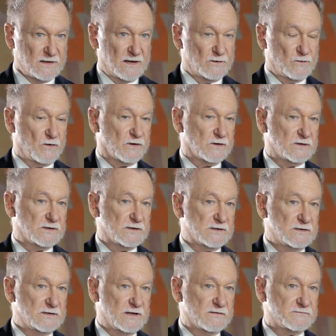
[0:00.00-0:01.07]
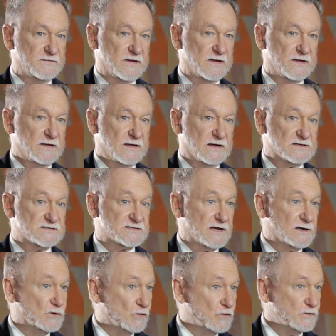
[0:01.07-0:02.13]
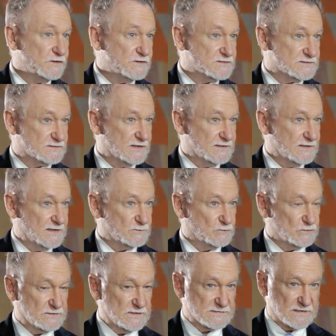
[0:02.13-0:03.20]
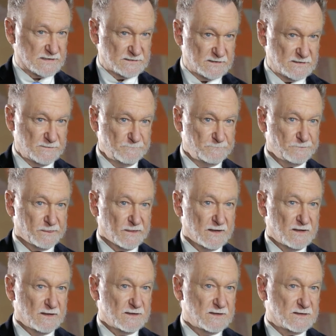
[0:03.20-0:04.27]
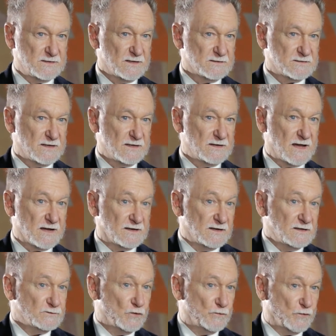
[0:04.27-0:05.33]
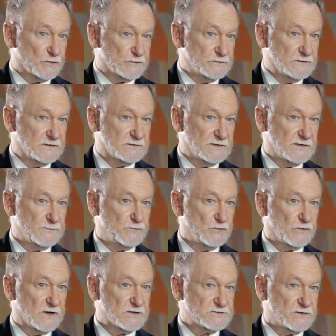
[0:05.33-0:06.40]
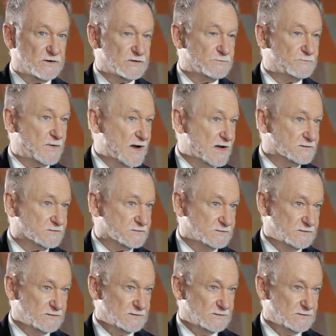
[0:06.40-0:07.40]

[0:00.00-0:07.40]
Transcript: Alors, euh, il y avait un salon qui se tenait toutes les années et qui était la grande opportunité pour un jeune peintre